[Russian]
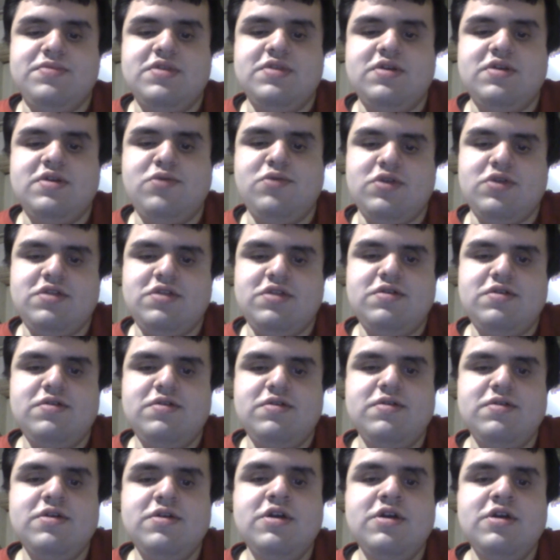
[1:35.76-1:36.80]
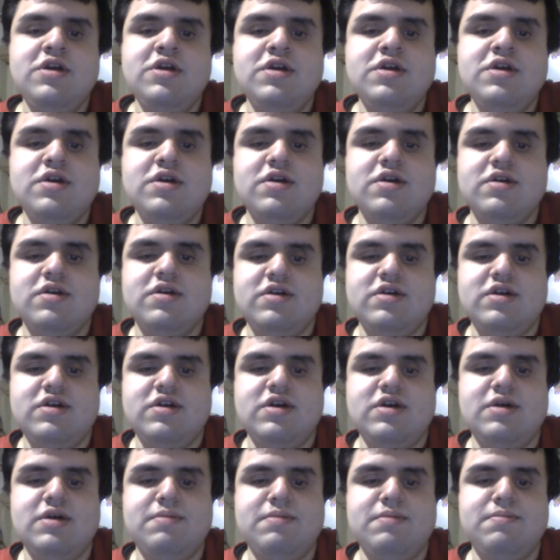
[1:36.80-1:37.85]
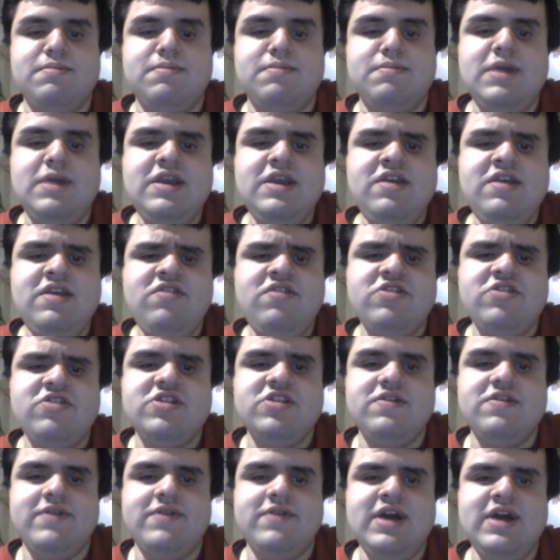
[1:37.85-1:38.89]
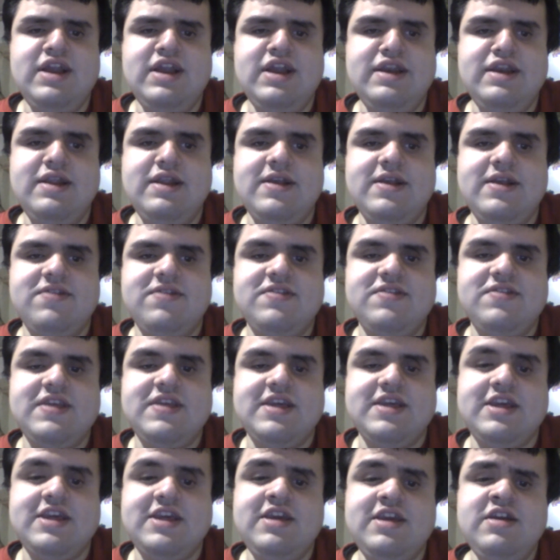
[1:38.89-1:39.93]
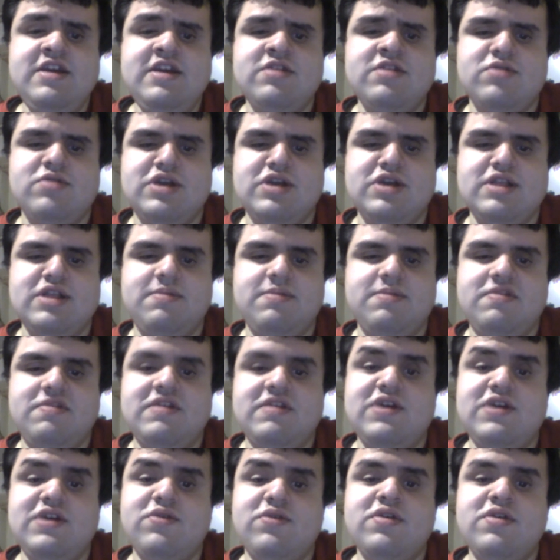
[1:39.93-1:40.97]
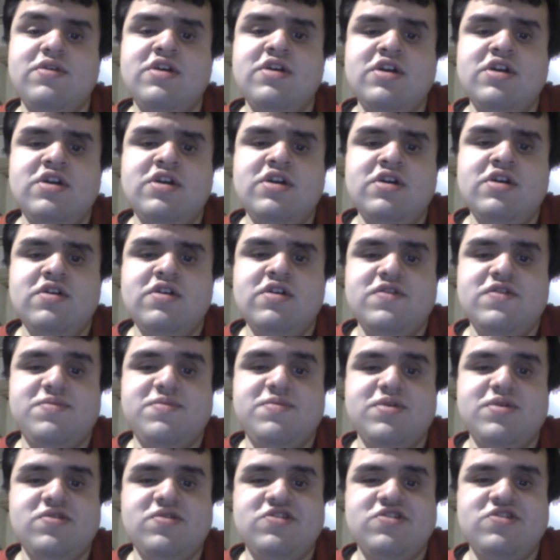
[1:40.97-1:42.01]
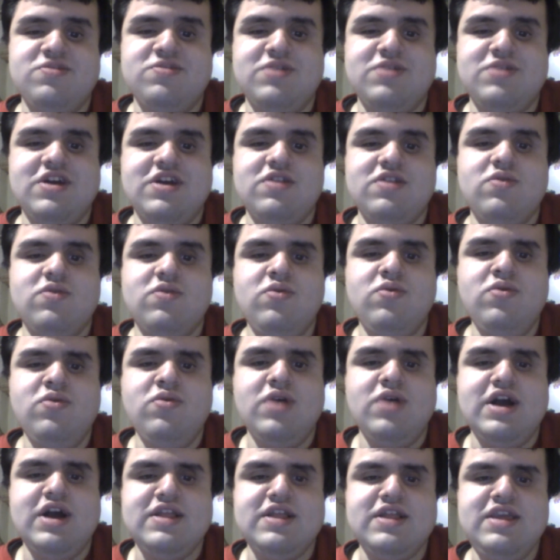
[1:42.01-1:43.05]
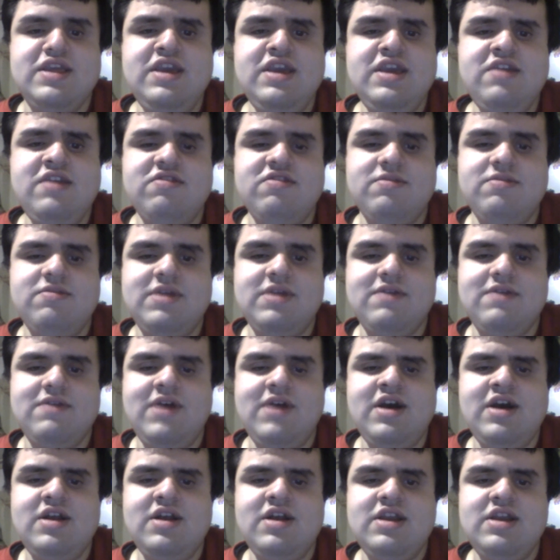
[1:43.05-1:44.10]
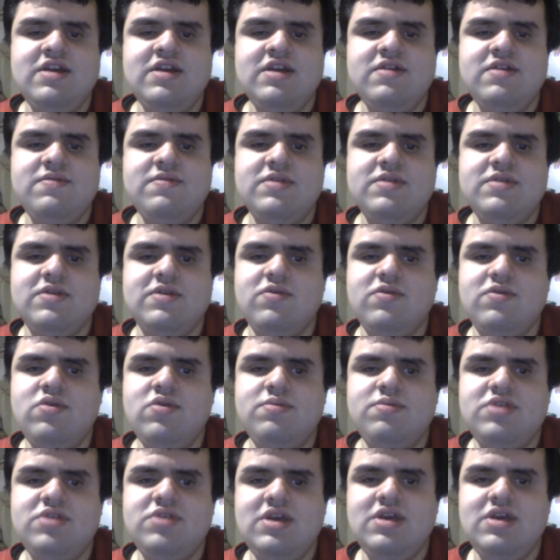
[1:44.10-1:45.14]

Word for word: так вот, э, мои шедевральные стихи, которые я написал в прошлом году, они завоевали всеобщее